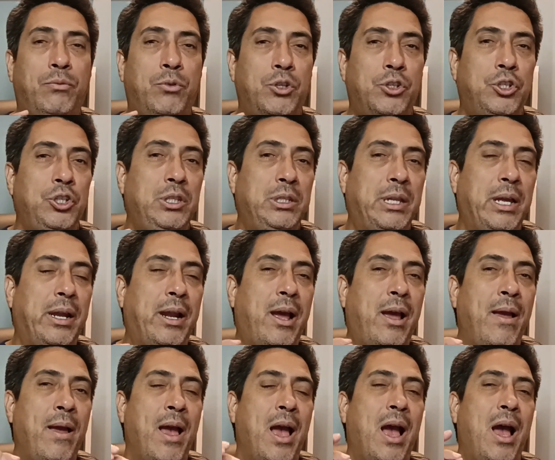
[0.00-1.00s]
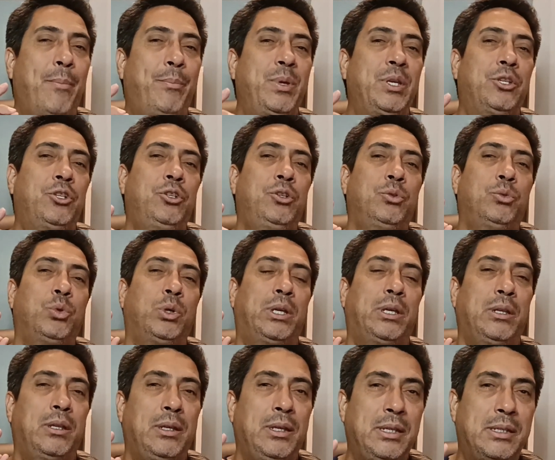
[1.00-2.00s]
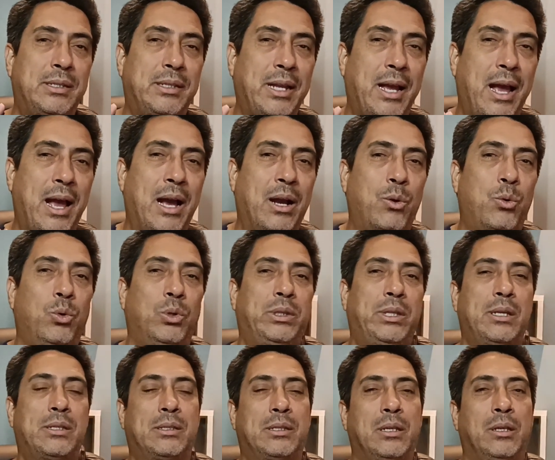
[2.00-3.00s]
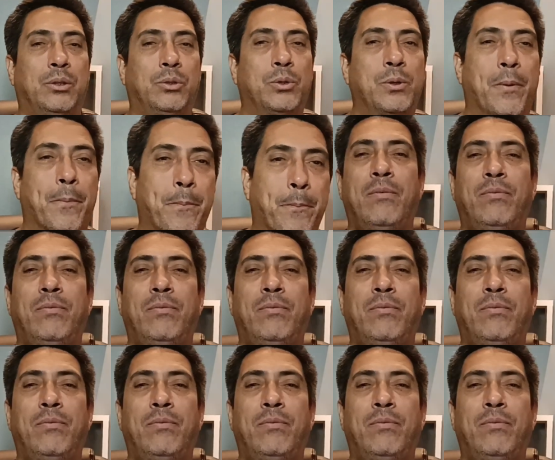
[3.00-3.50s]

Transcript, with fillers: Eu vou te inteirar rapidinho do que está acontecendo.